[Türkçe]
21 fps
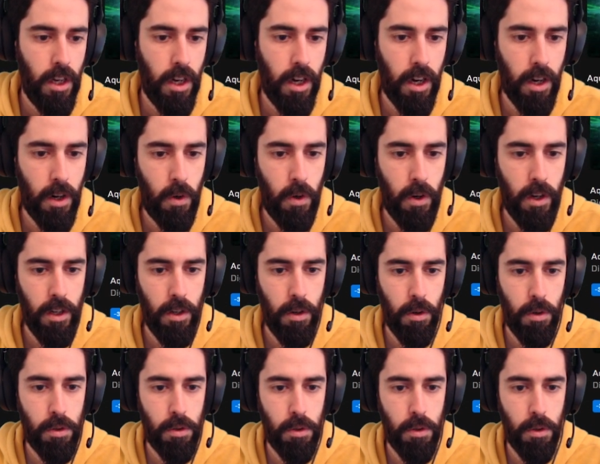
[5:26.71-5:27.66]

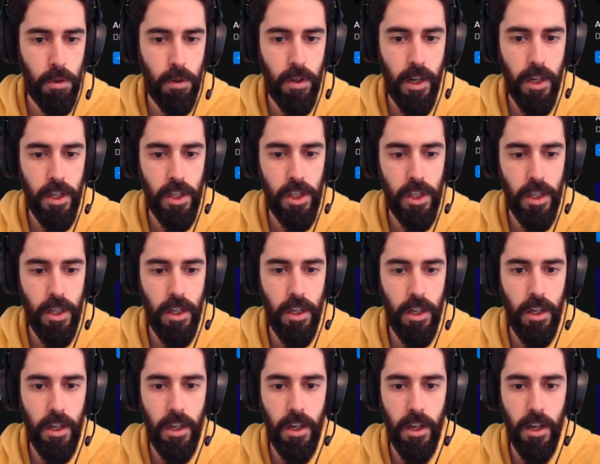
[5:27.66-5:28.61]
Aquanox,
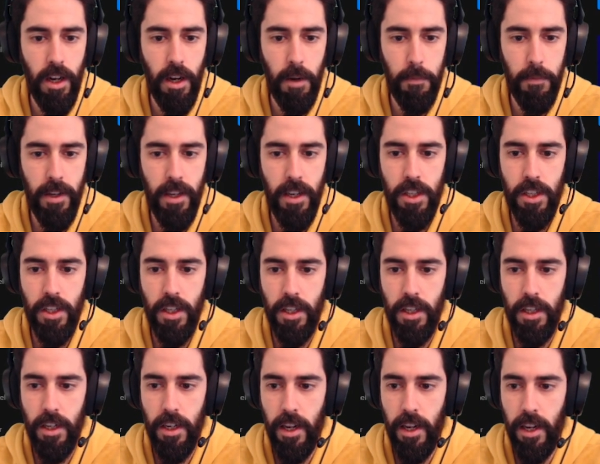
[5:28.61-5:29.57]
Raji, Amnesia
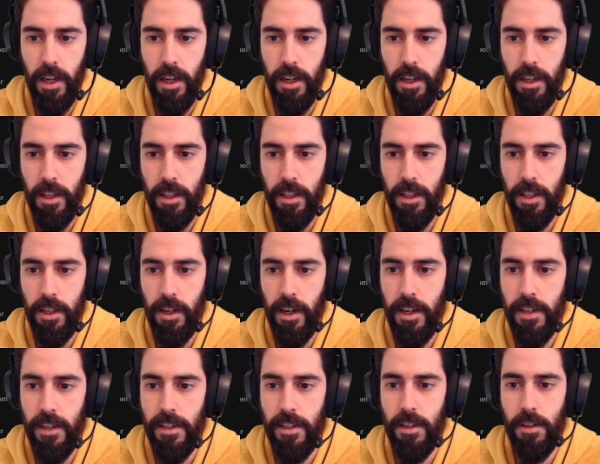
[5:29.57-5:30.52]
yine,
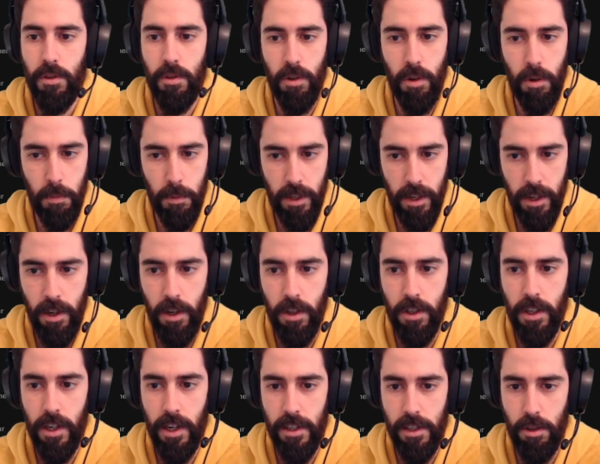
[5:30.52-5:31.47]
Rising Storm'u daha
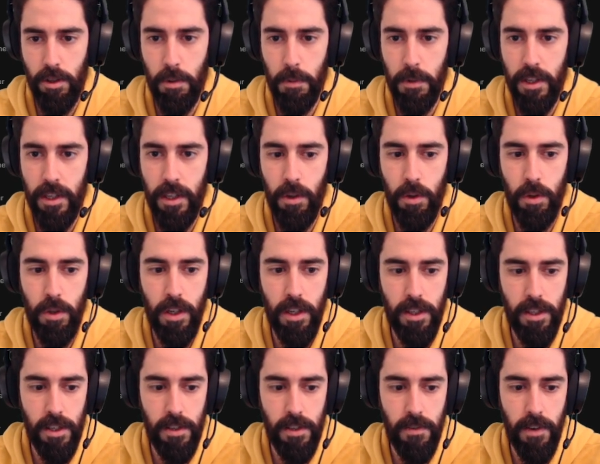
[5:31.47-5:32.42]
önce Rising Storm 2
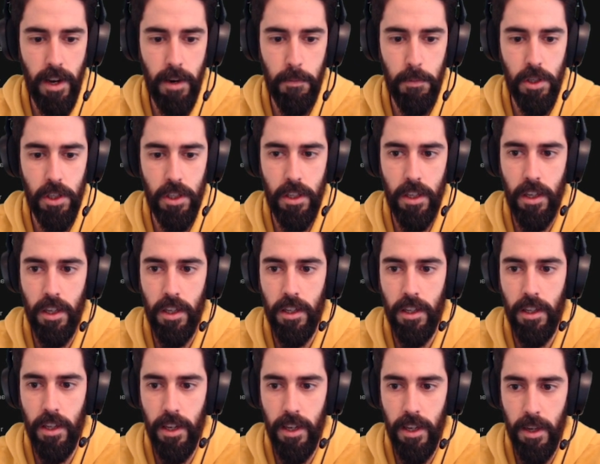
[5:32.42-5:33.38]
ücretsiz vermişti.
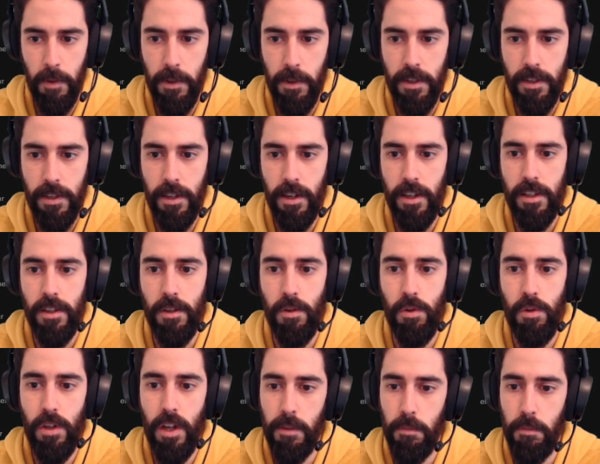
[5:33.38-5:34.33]
Deneyebilirsiniz.
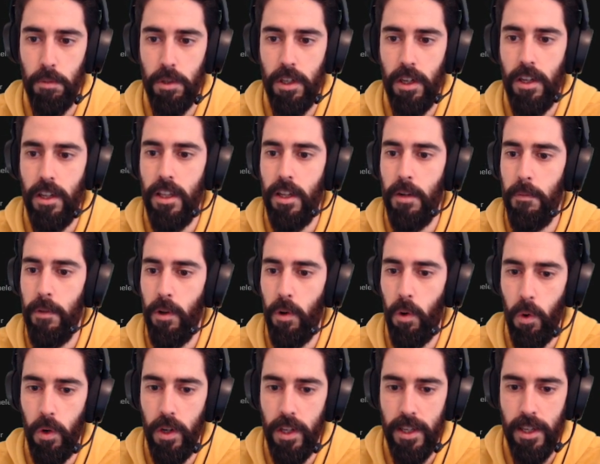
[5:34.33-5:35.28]
%67 indirimde
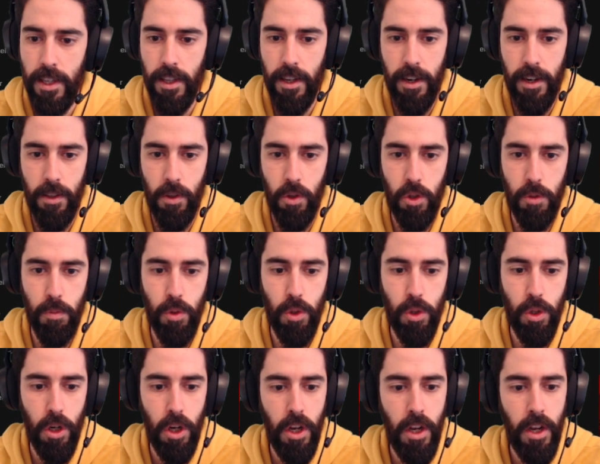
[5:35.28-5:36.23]
12 liraya
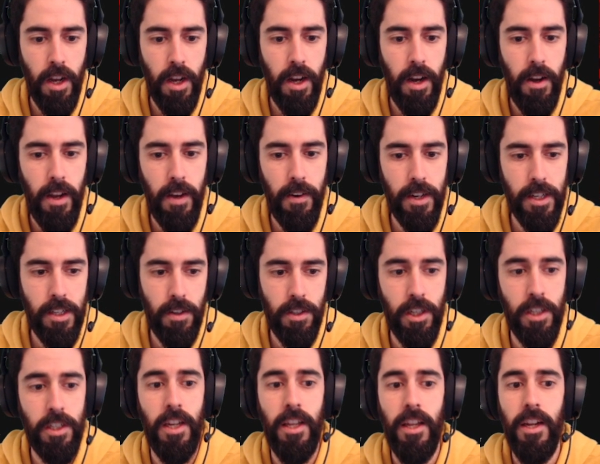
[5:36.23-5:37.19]
düşmüş. Yavaş yavaş
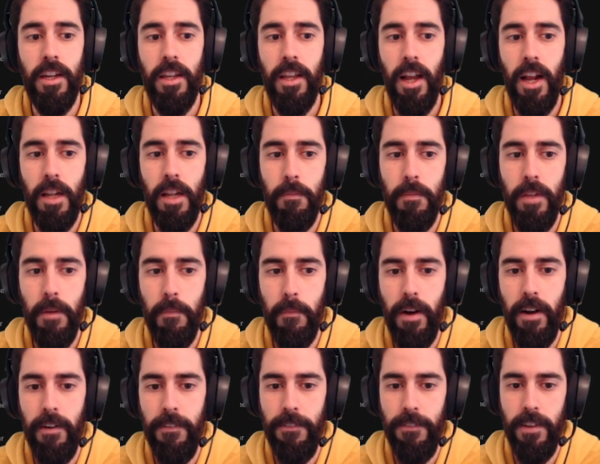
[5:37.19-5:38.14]
aşağılara geldiğimde
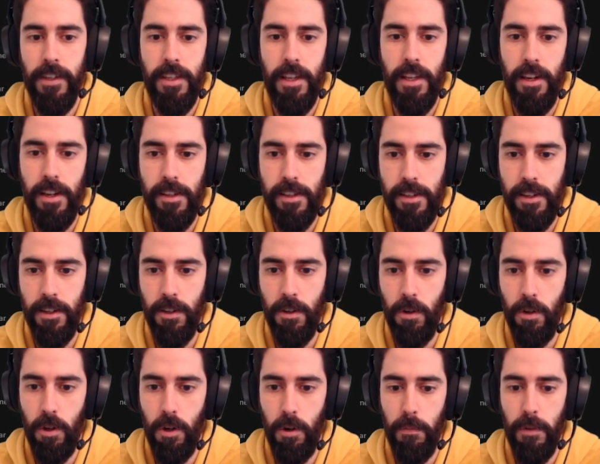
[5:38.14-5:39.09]
Mafya serisini
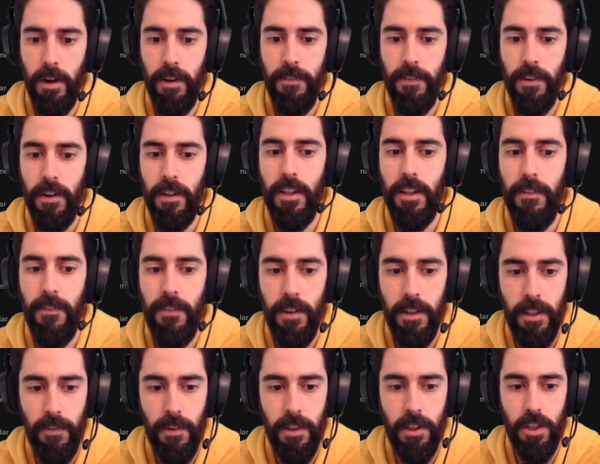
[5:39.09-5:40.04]
görüyorum. Mafya'nın
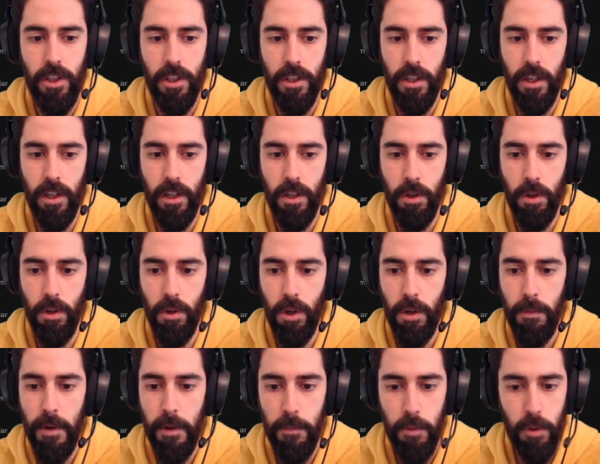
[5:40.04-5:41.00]
Definitive Edition'larını
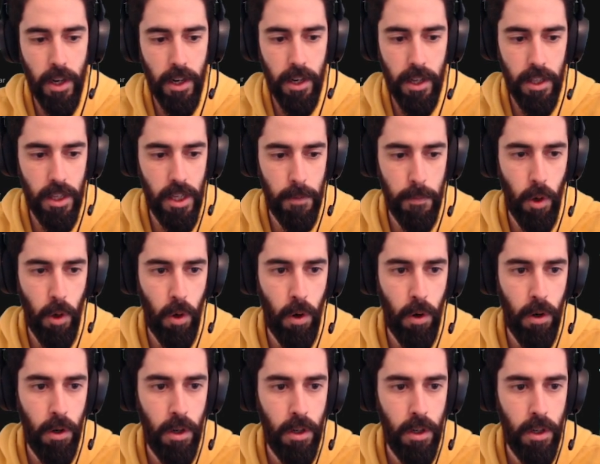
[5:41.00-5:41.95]
görüyorum ama bunlar indirim yok.
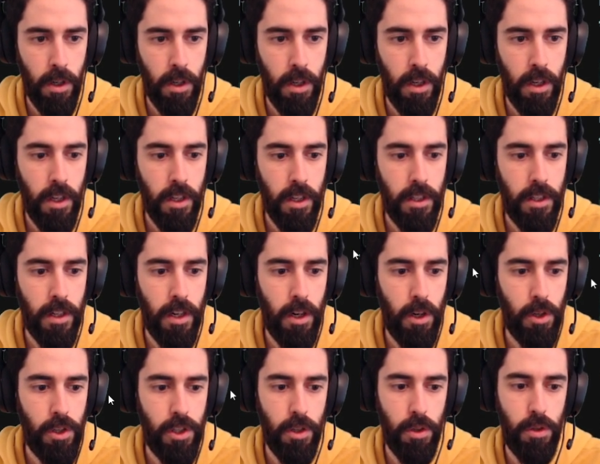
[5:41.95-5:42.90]

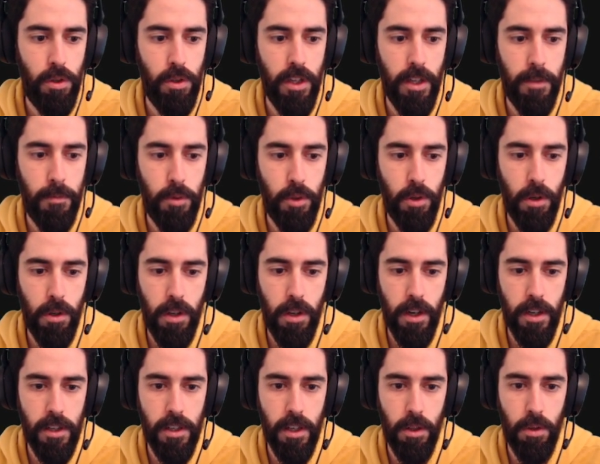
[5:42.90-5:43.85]
Trilogy 374
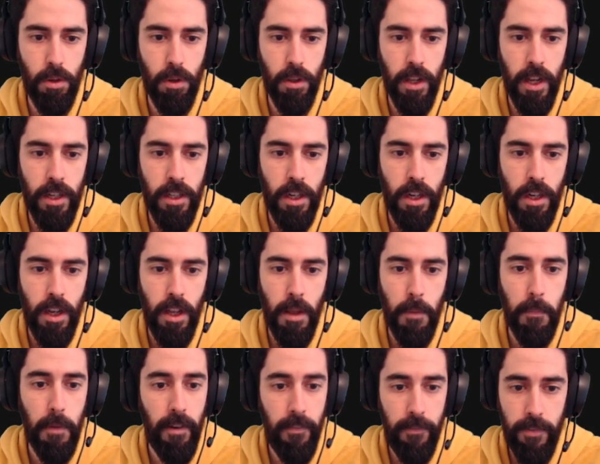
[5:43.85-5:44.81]
liraya satıyorlar.
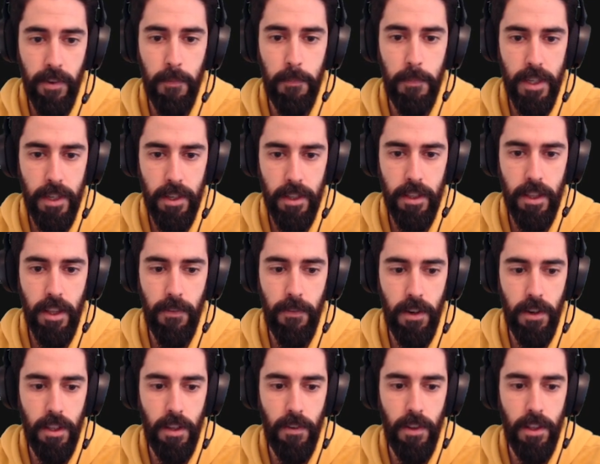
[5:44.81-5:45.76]
Mafya 1'in
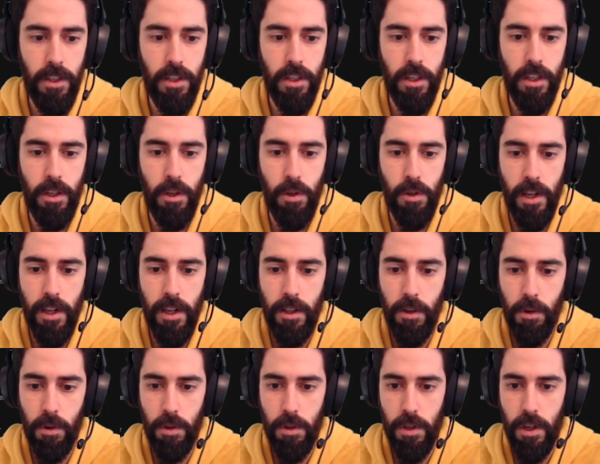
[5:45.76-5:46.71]
Definitive Edition
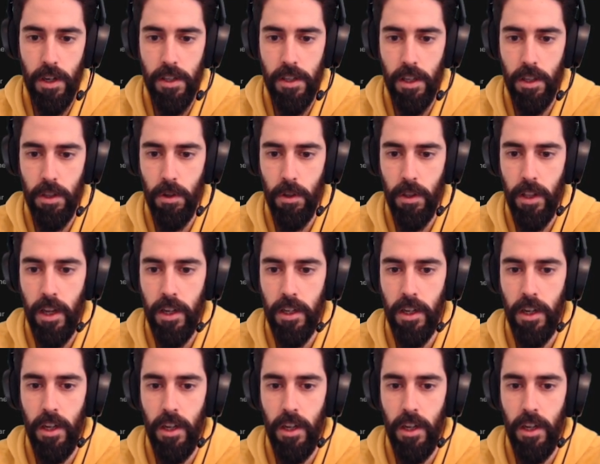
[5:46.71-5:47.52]
259 liraya satıyorlar.